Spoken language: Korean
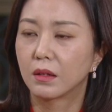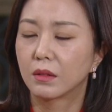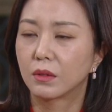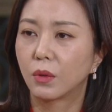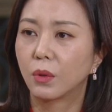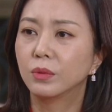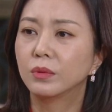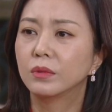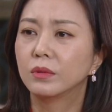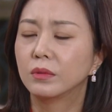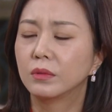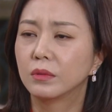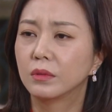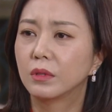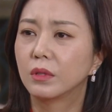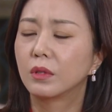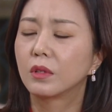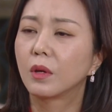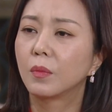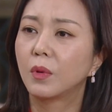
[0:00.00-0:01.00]
너는
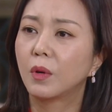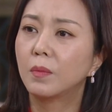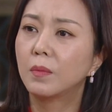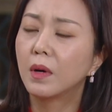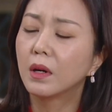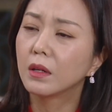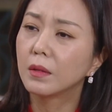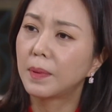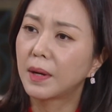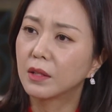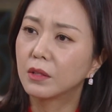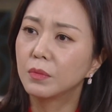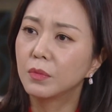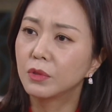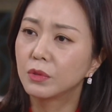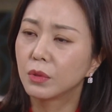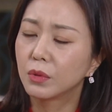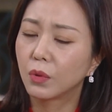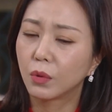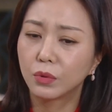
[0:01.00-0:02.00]
그렇게 면박을
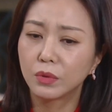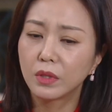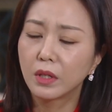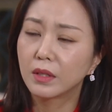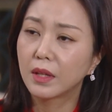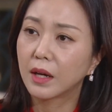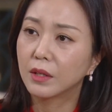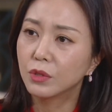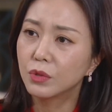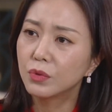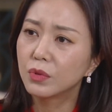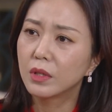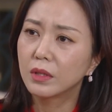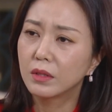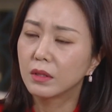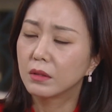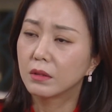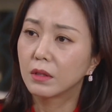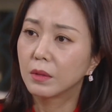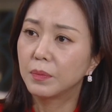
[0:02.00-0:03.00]
받으면서도 어떻게 나준수한테
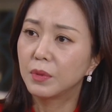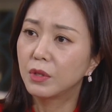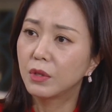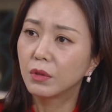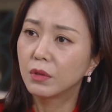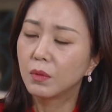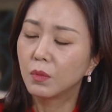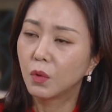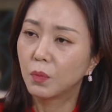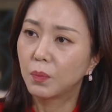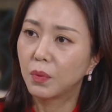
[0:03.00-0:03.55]
그렇게 미련을 못